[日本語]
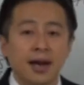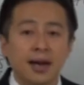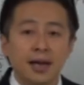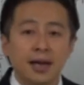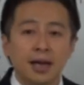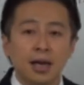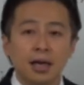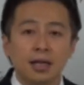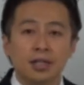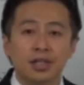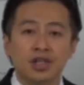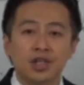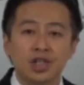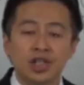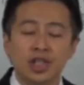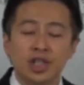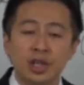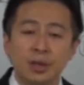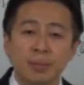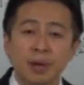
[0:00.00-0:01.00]
大半
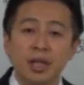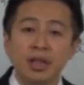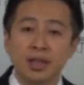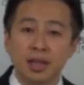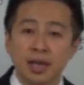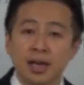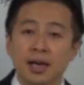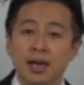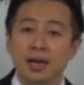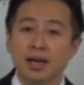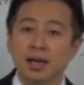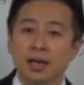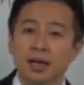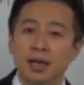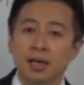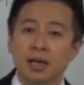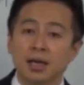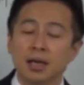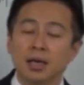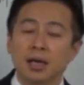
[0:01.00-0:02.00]
閉めて
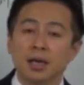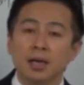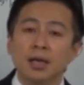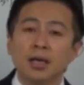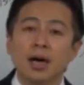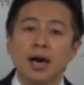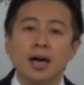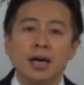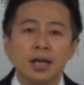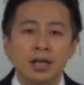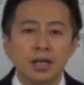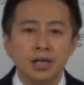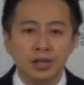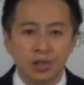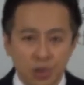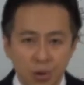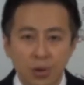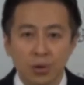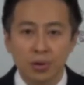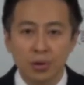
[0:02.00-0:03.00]
ないんで
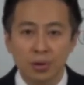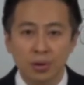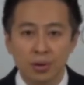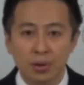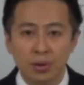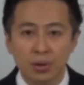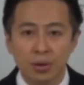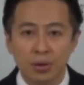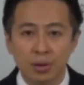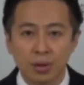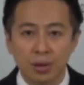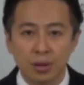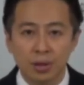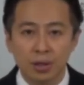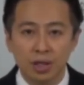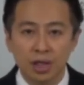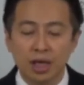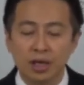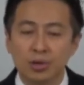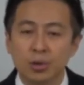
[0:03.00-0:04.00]
すよ
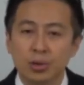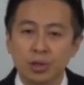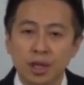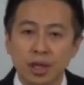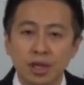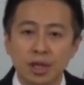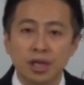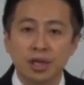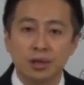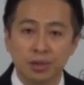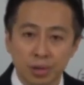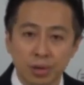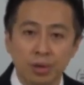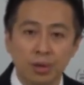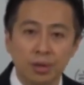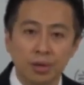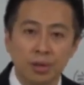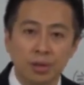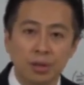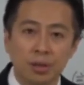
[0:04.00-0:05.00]
社長さんに聞くと
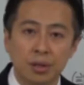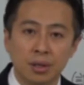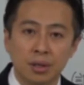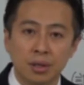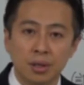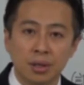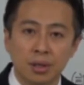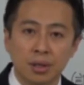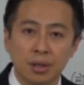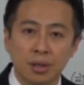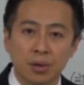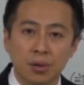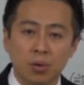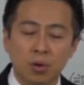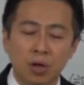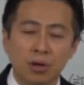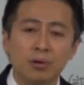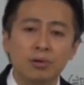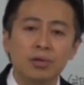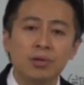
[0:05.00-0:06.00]

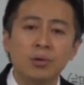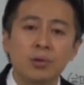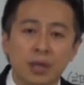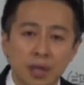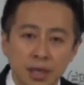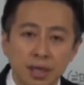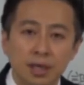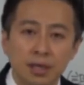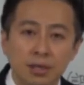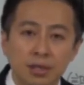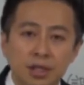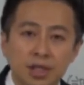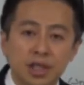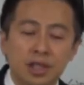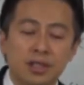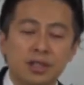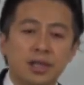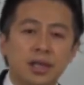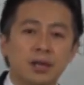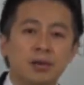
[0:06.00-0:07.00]
これ嘘なんです
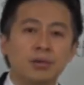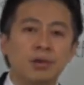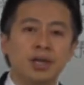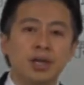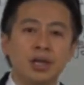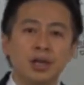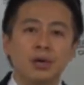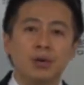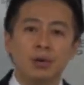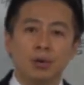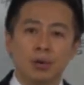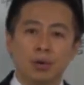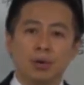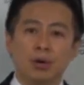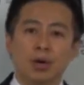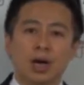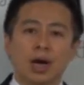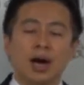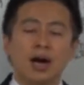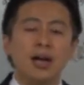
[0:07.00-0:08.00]
実際の企業
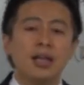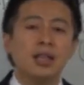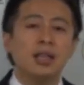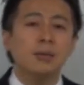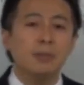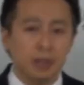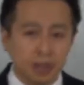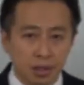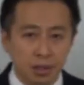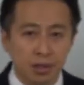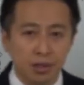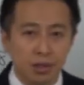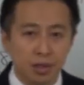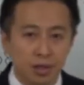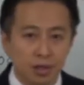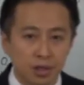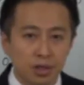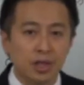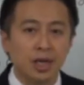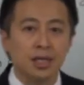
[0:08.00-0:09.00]
を変えてます
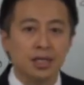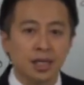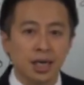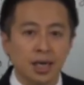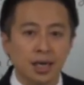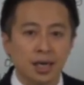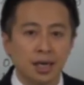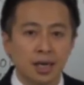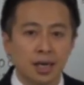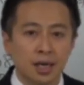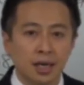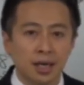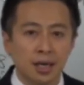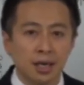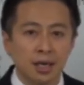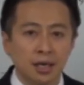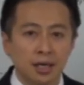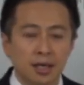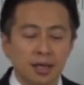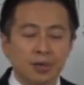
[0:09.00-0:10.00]
主催者
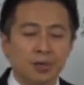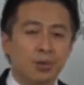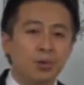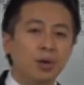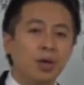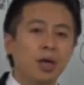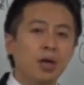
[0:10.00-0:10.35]
でそ